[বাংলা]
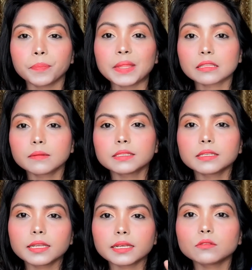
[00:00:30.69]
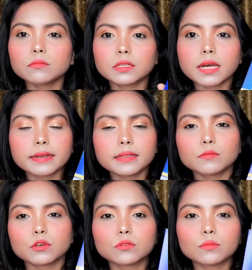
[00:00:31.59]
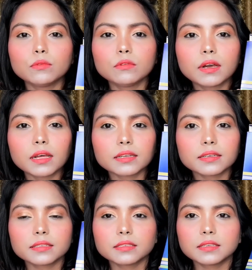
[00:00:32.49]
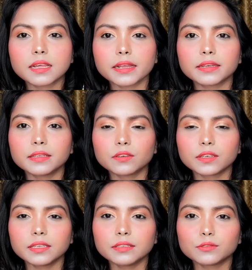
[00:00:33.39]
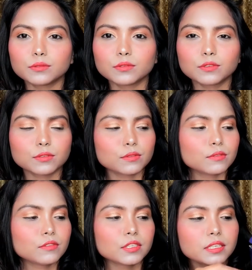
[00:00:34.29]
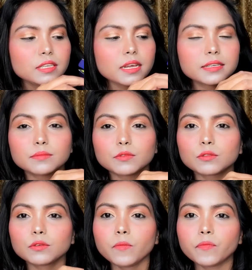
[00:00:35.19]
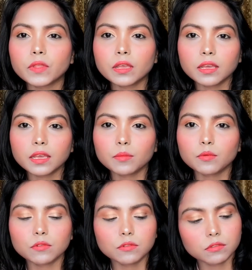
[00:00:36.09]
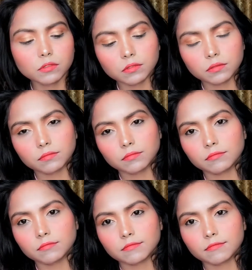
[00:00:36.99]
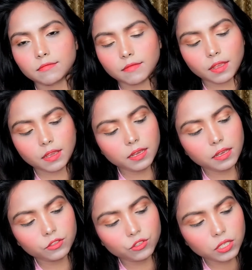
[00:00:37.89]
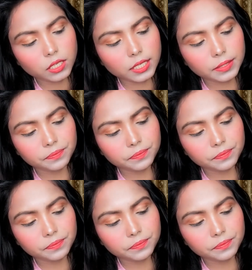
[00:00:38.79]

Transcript: দেখতে পাচ্ছেন এটা একদম ডায়েরির মতো ব্লু কালারের যে ডায়েরি হয় সুন্দর সুন্দর সেই ডায়েরির মতো এবং এই যে